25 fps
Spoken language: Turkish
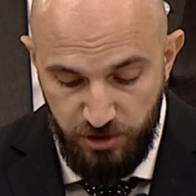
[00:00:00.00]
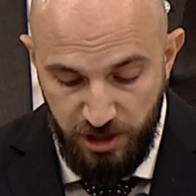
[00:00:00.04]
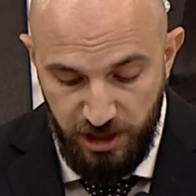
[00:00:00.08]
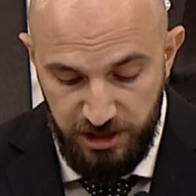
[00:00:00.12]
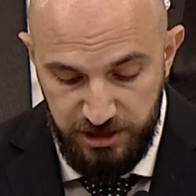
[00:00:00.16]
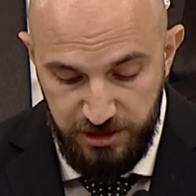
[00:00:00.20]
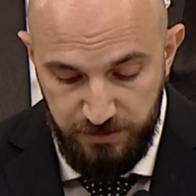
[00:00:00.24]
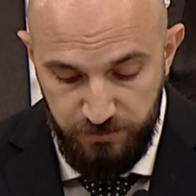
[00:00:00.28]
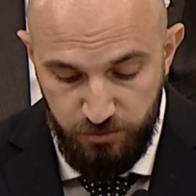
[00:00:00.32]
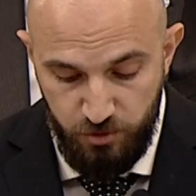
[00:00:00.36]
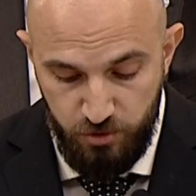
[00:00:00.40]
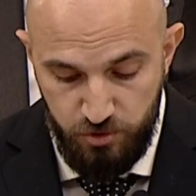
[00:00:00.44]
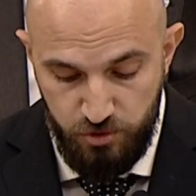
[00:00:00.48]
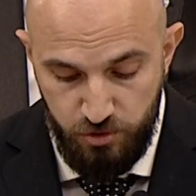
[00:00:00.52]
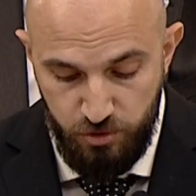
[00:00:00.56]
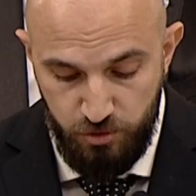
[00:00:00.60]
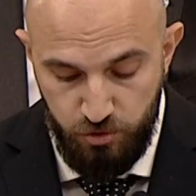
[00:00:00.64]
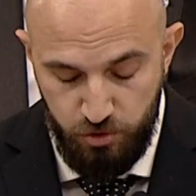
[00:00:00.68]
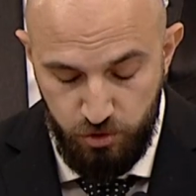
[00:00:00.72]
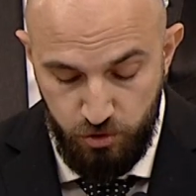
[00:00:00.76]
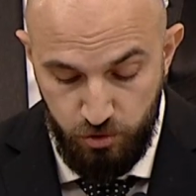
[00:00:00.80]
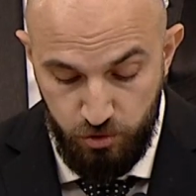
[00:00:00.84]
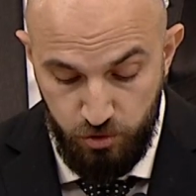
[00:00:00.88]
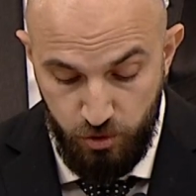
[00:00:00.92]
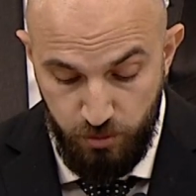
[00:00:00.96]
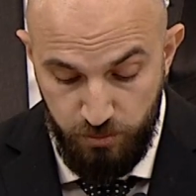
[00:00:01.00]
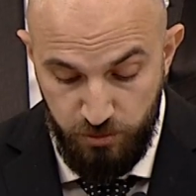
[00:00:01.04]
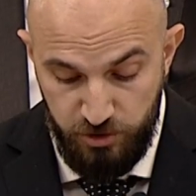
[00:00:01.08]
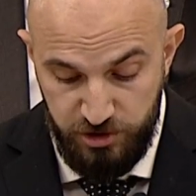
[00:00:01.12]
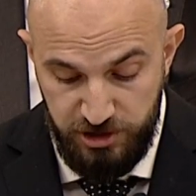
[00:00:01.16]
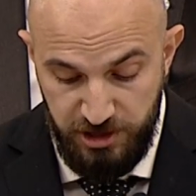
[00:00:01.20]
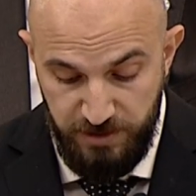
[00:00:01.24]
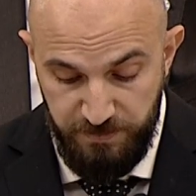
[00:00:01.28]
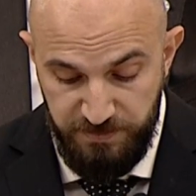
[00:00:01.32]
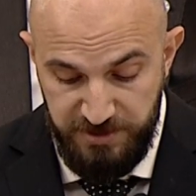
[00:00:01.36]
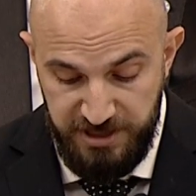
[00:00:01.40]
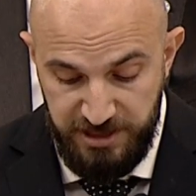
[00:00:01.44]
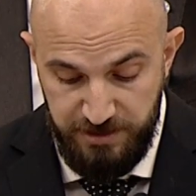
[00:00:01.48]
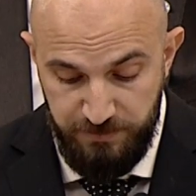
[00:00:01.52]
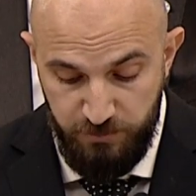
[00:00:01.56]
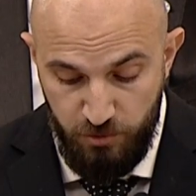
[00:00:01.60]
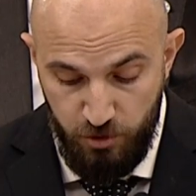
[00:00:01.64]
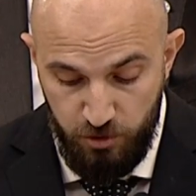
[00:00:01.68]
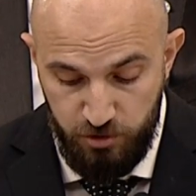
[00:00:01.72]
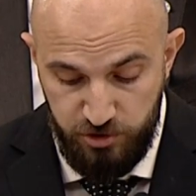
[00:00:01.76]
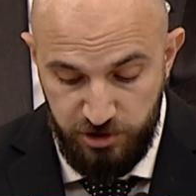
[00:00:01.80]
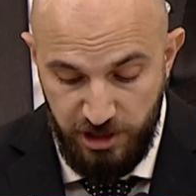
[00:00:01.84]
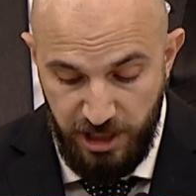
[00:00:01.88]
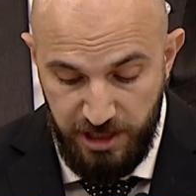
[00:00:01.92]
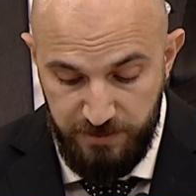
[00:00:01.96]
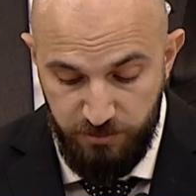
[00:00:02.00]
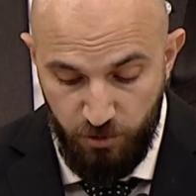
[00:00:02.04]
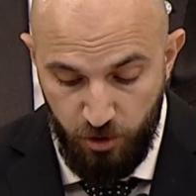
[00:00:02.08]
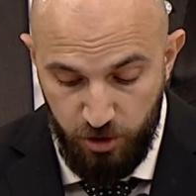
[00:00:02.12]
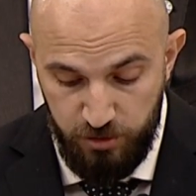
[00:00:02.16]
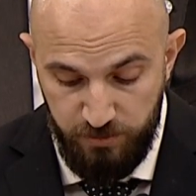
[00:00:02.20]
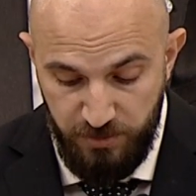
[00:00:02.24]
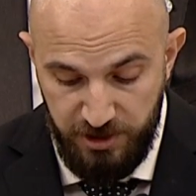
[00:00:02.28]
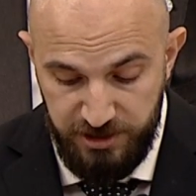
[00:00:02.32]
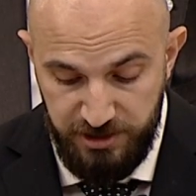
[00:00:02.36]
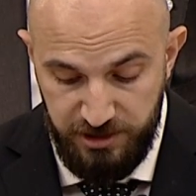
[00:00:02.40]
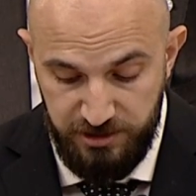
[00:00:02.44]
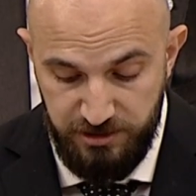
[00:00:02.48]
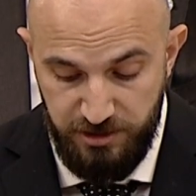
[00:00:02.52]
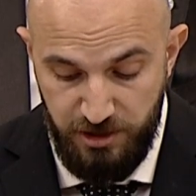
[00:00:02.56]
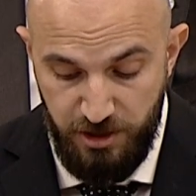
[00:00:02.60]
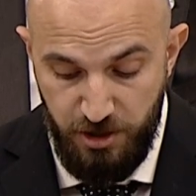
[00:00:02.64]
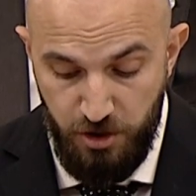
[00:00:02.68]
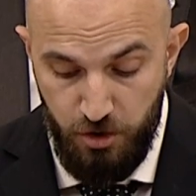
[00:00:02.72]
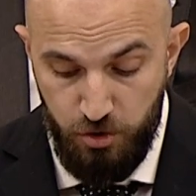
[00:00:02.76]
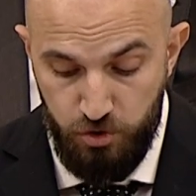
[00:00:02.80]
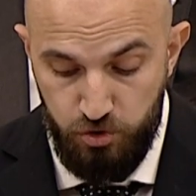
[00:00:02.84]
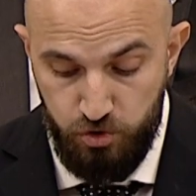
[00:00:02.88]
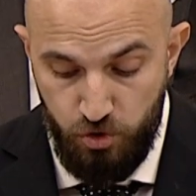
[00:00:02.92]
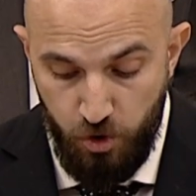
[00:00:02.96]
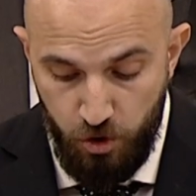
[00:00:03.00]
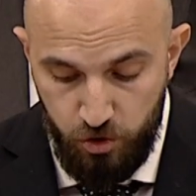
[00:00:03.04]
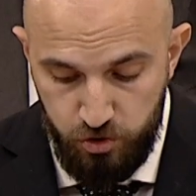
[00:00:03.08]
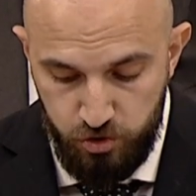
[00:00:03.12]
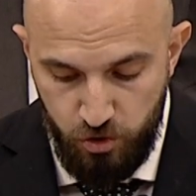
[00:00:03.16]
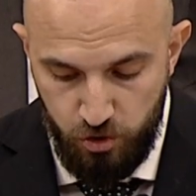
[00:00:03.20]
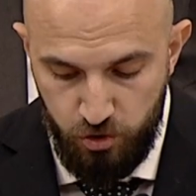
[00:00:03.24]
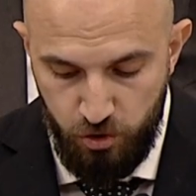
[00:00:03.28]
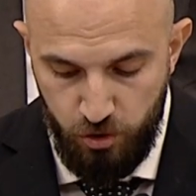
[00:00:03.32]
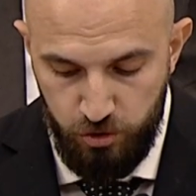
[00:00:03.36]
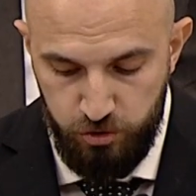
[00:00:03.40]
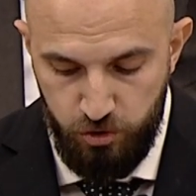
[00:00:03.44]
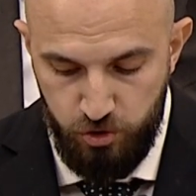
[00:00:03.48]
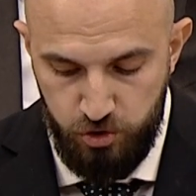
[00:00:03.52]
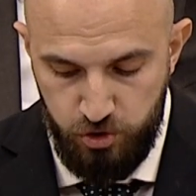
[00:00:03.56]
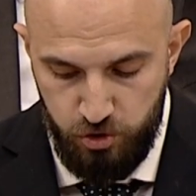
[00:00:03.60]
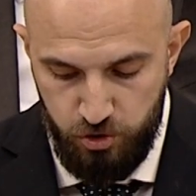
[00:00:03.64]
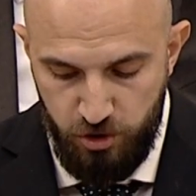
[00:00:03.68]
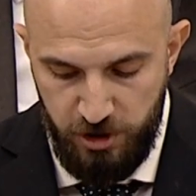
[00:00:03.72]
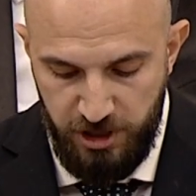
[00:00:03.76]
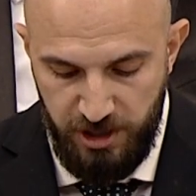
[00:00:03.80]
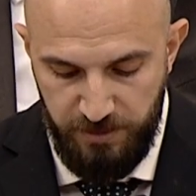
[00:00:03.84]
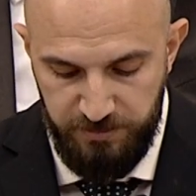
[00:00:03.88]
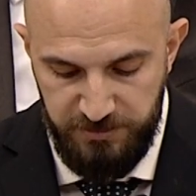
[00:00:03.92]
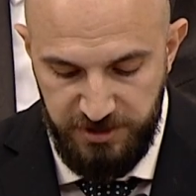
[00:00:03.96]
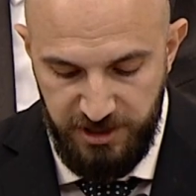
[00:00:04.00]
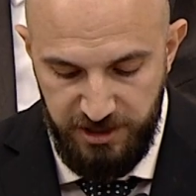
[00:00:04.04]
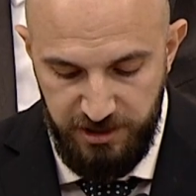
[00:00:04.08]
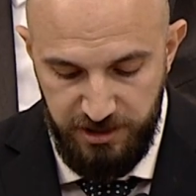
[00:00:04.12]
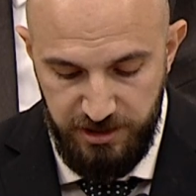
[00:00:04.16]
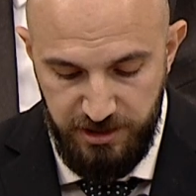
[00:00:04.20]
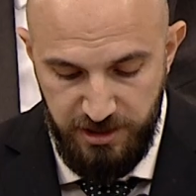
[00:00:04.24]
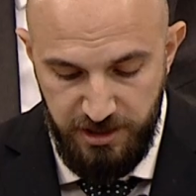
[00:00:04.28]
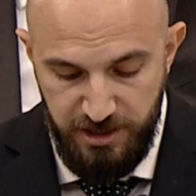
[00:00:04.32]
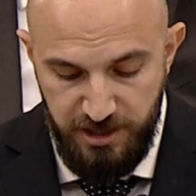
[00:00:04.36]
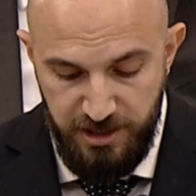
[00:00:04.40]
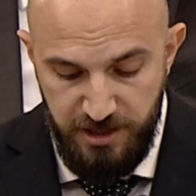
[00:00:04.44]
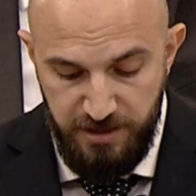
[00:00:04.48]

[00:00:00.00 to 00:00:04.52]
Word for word: alım gücünü düşündüğümüzde bir mülk sahibi olmanın çok zor olduğu şu dönemde